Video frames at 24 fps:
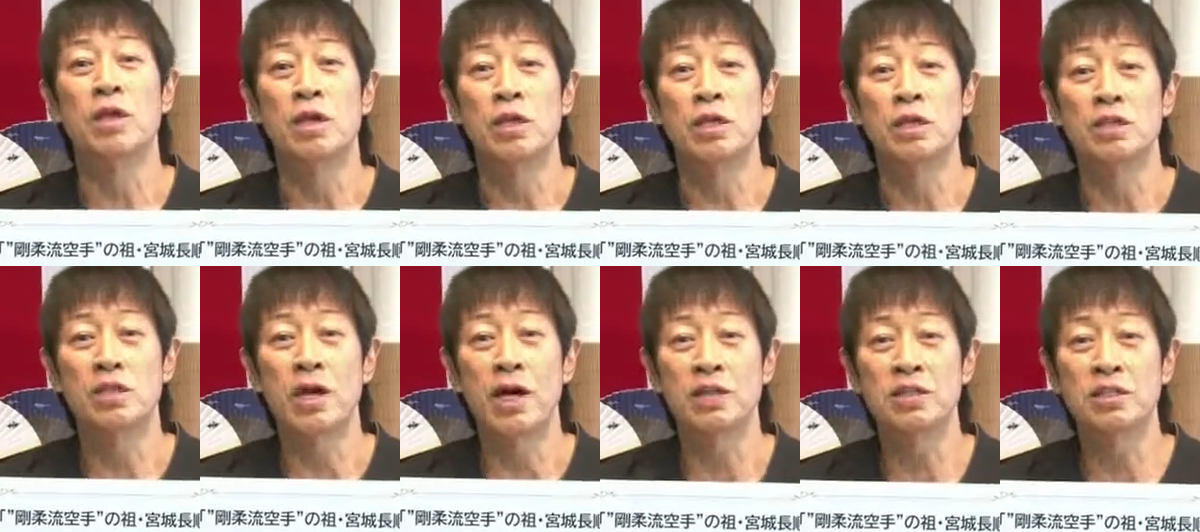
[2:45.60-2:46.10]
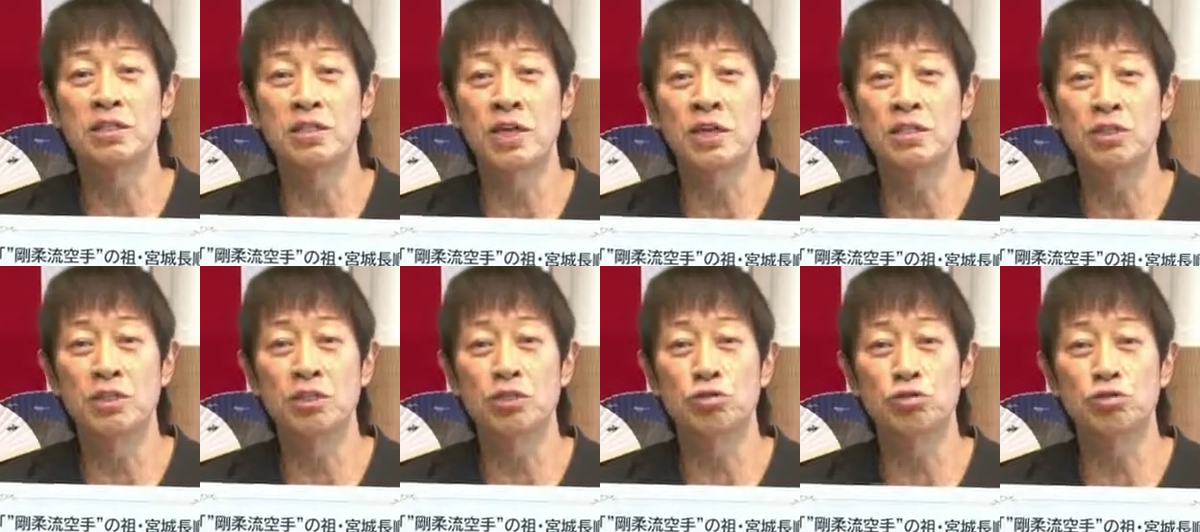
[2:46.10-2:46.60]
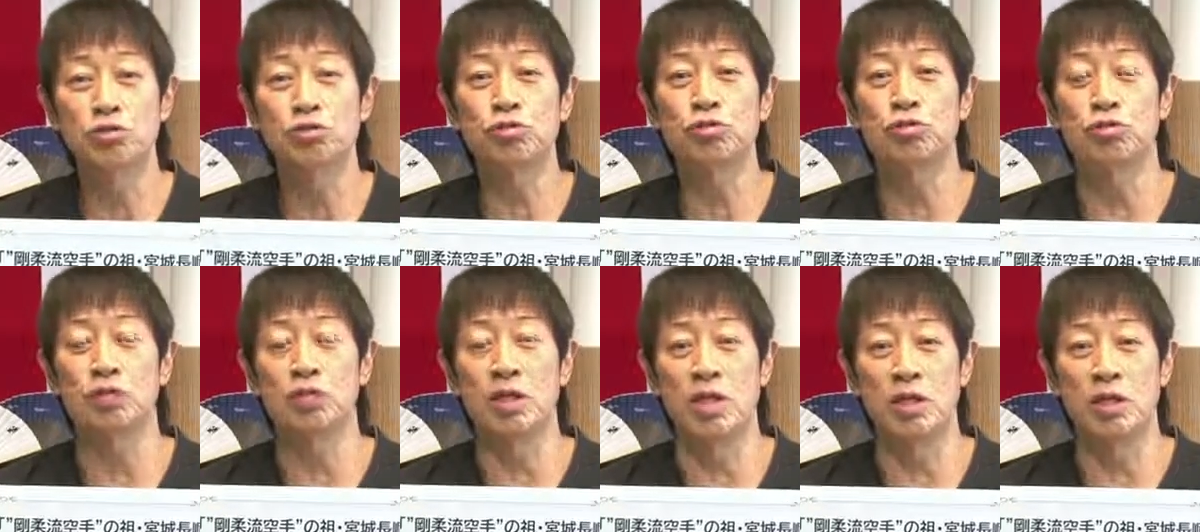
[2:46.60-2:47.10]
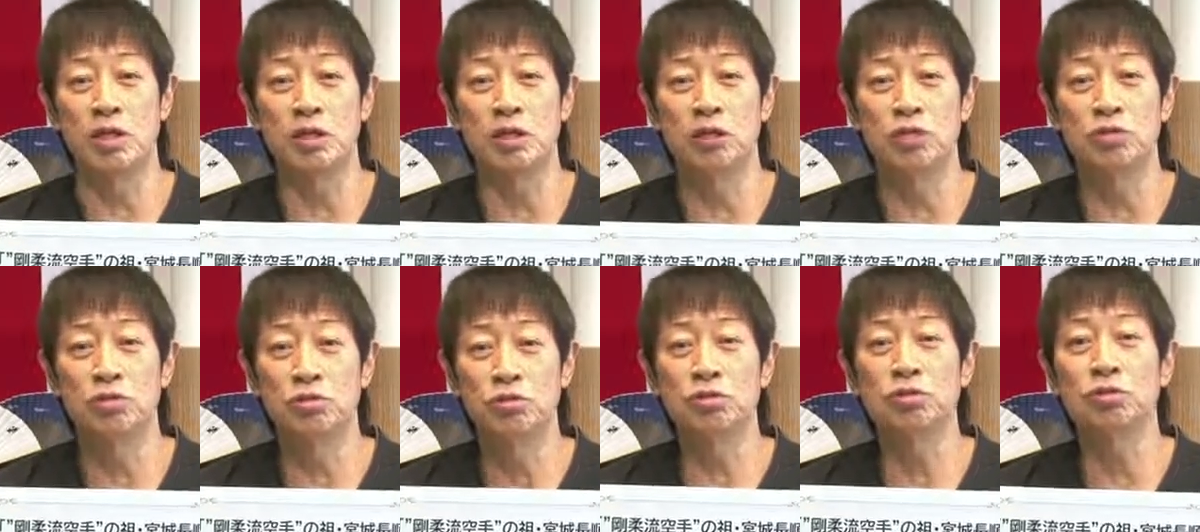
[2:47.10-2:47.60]
何々流って
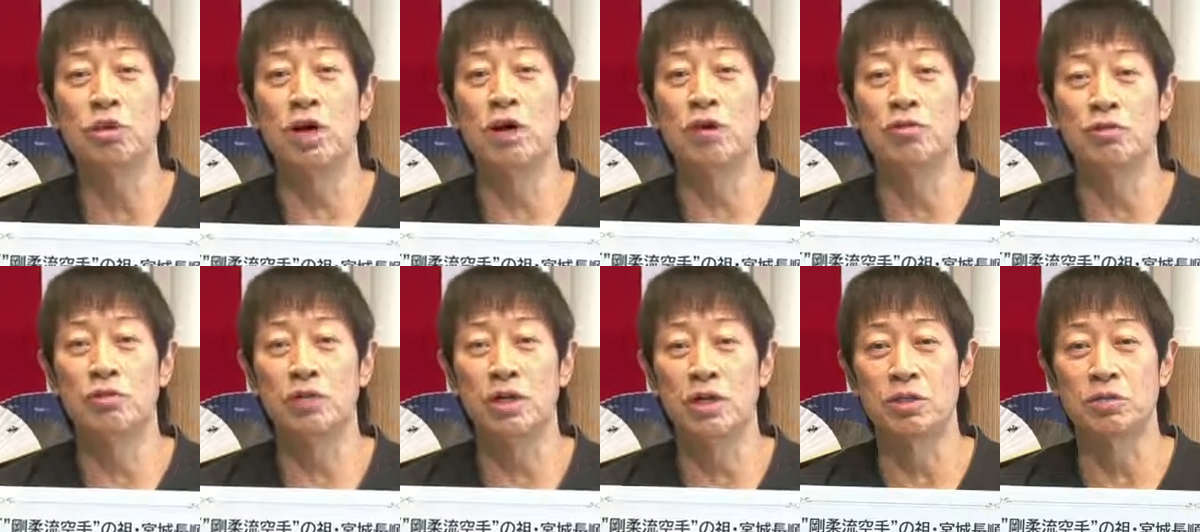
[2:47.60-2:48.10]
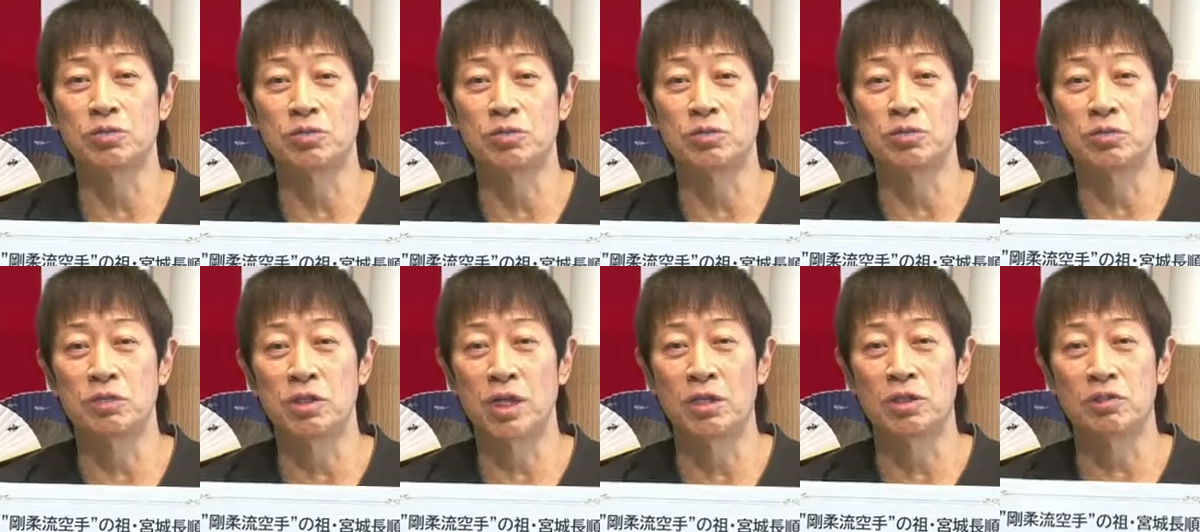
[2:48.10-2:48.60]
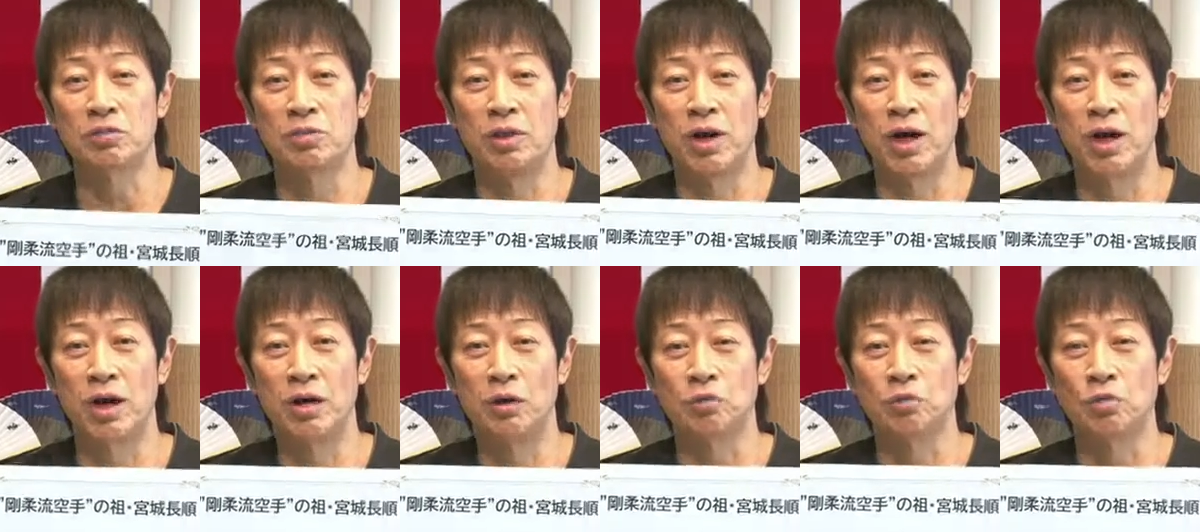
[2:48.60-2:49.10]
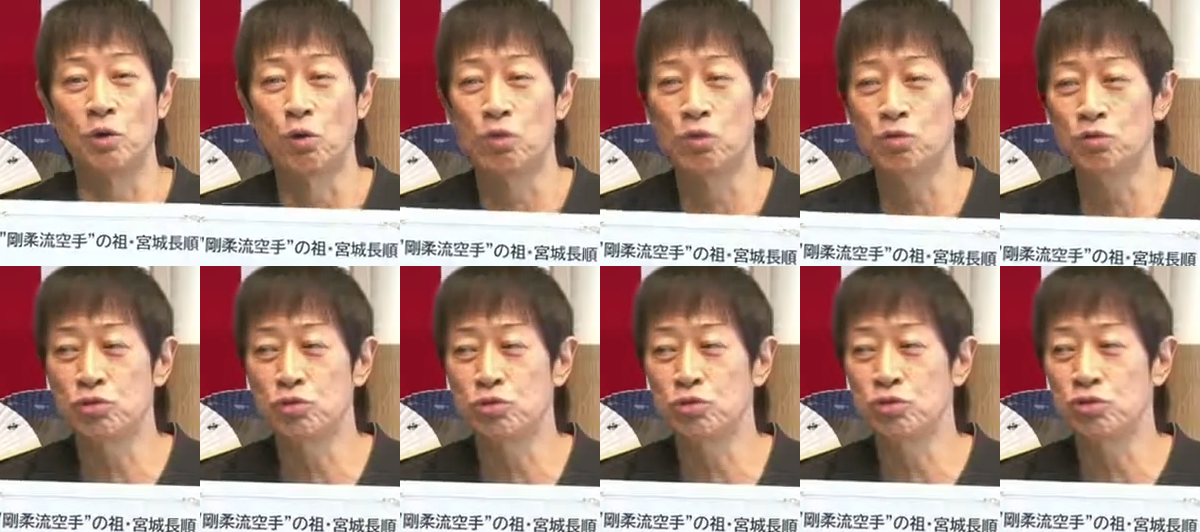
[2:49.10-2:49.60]
流派を名乗ったのは
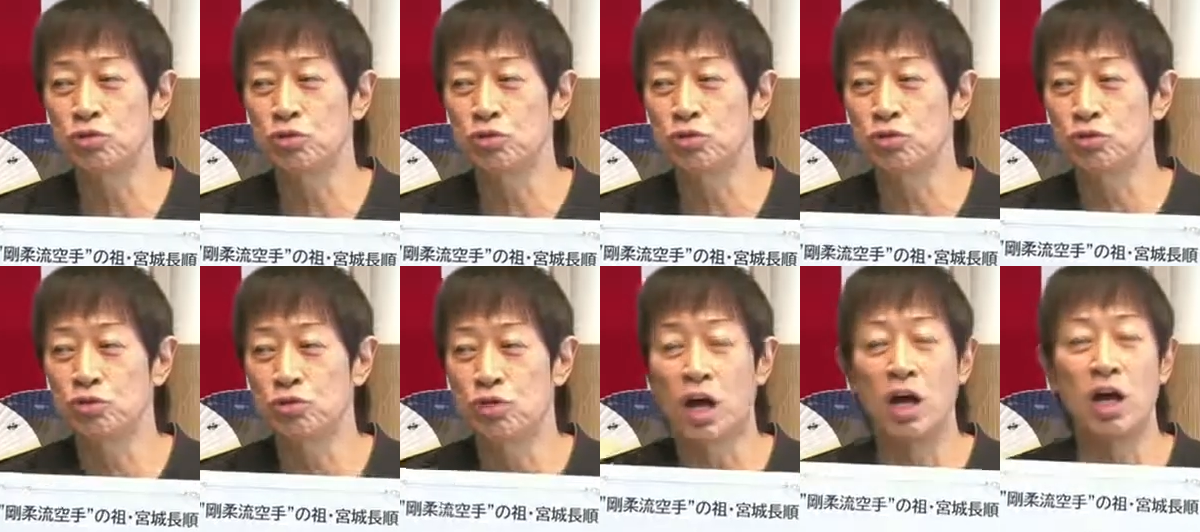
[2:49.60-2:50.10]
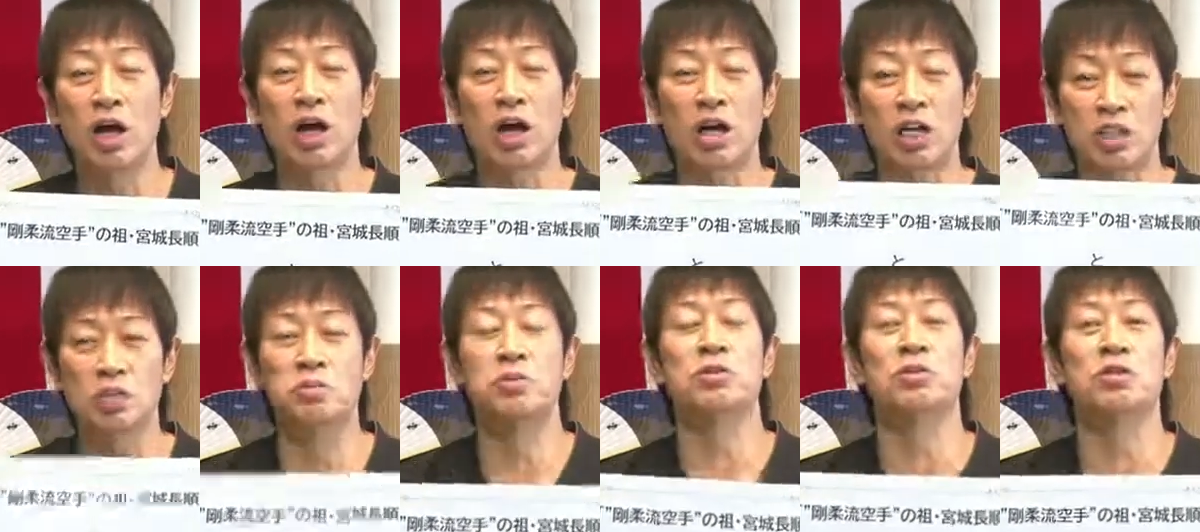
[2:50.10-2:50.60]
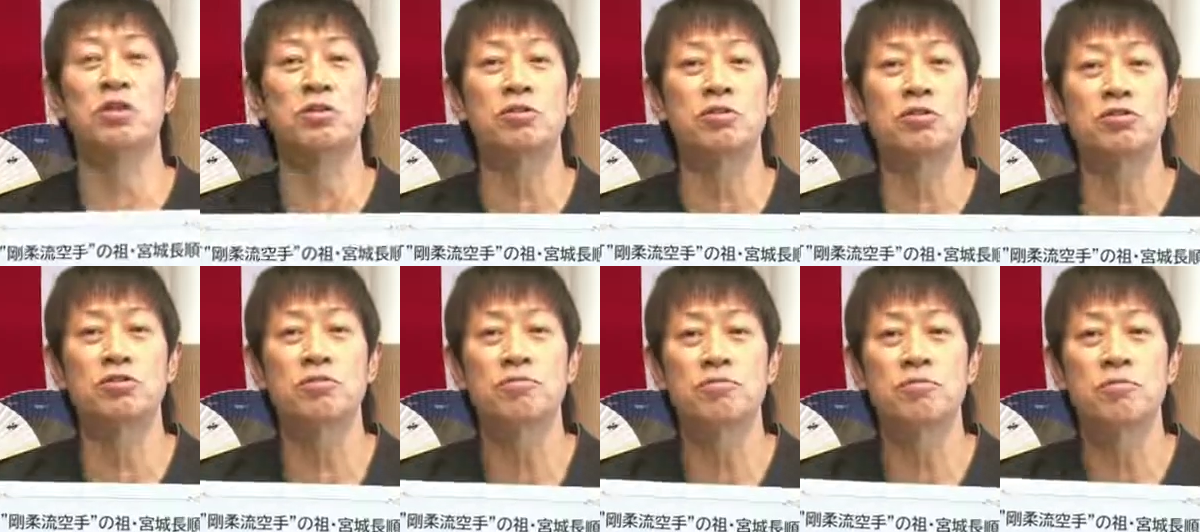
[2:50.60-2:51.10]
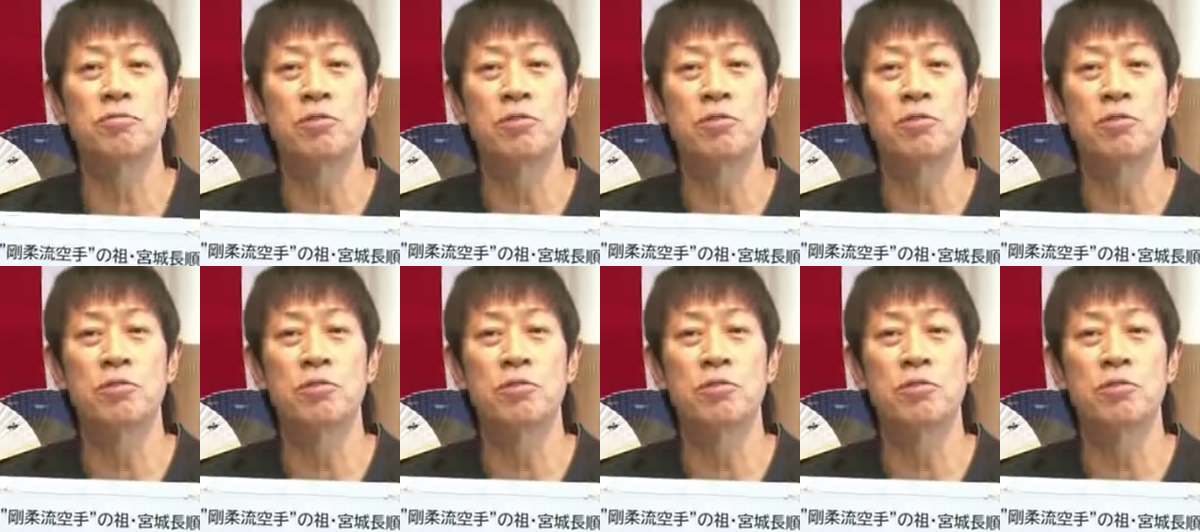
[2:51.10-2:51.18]
五十流が初めてなんです